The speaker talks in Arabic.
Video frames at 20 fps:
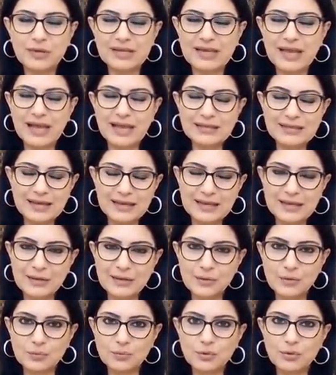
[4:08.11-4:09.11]
وكأن
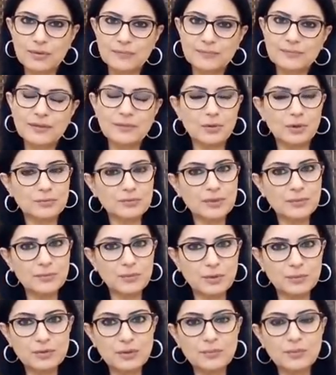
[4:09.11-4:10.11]
كل الأمور بتبرم
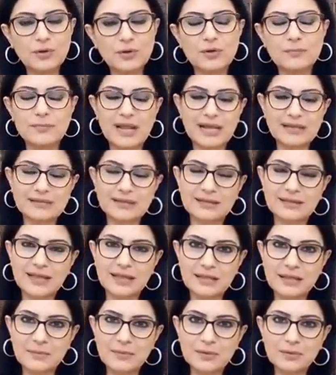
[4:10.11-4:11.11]
بتبرم بتبرم حتى
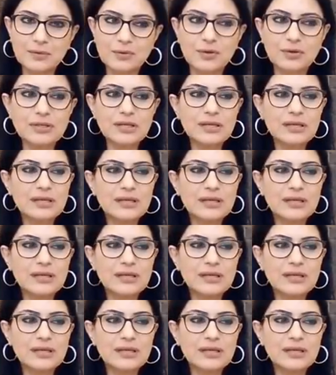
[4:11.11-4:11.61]
تقدم لكم